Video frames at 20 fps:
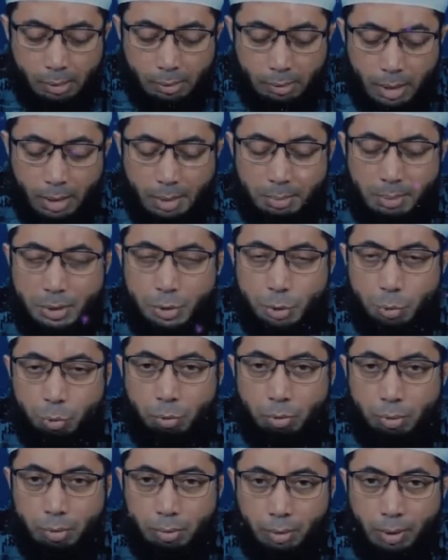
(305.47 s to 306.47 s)
dari
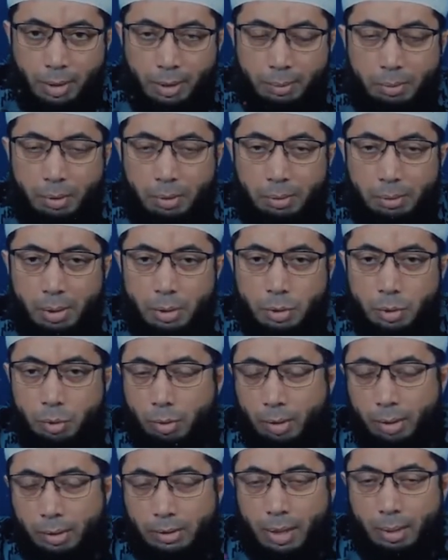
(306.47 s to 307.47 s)
Masruq rahimahullah
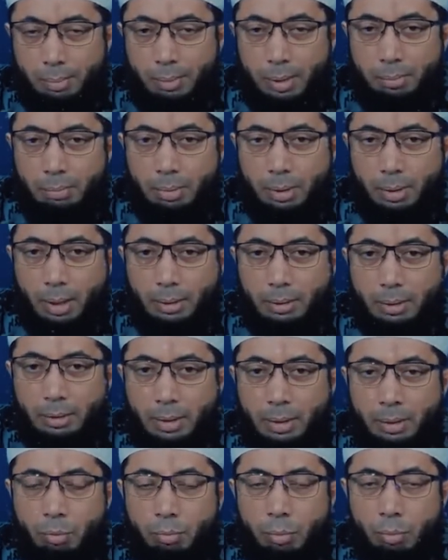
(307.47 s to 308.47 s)
seorang tabi'in berkata
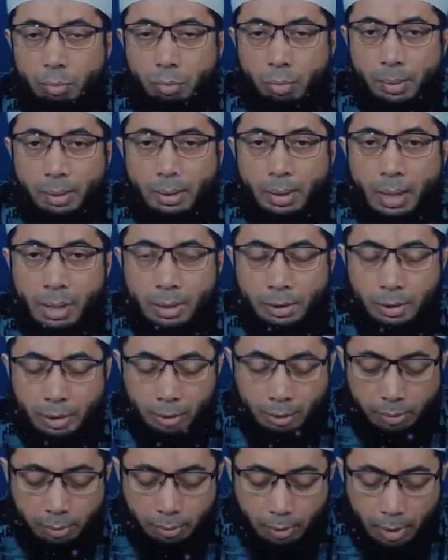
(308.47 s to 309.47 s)
dari Ummul Mukminin
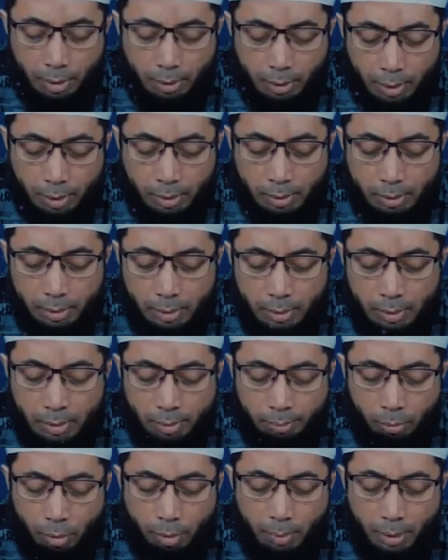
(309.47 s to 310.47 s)
Aisyah radhiyallahu anha,
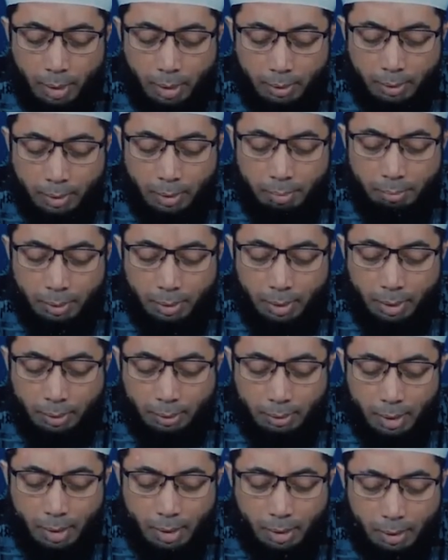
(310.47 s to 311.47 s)
beliau berkata
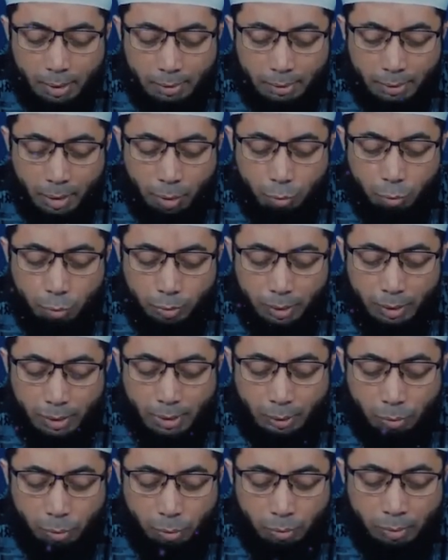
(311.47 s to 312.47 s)
berkata dakhalat
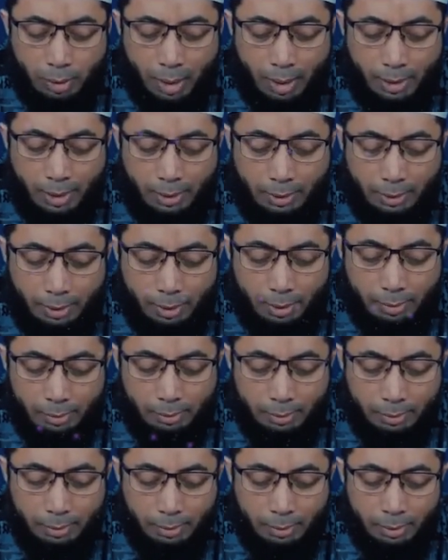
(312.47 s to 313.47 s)
yahudiyatun 'alaiha
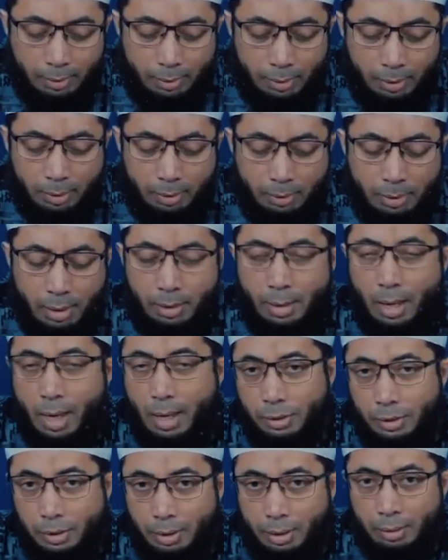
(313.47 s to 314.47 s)
e, dari
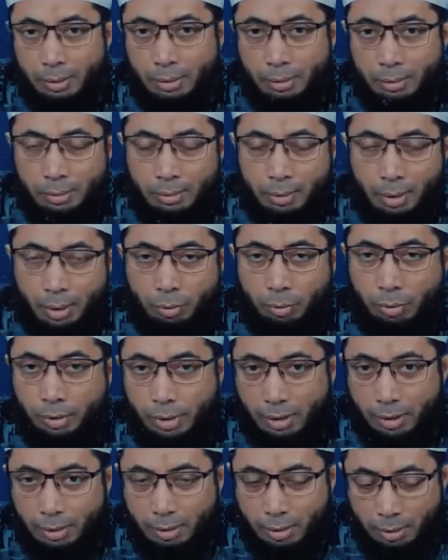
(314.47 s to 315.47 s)
Aisyah atau
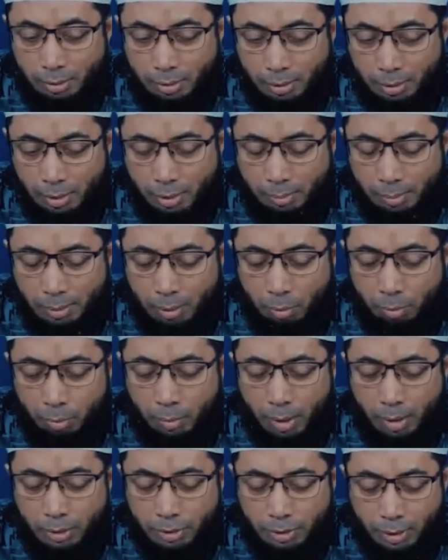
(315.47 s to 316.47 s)
kejadian yang terjadi pada
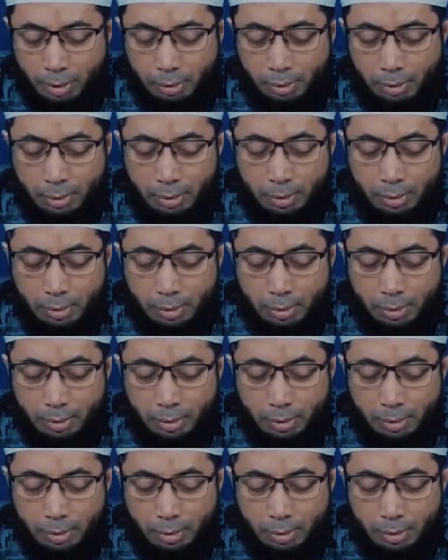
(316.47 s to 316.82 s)
Ummul Aisyah,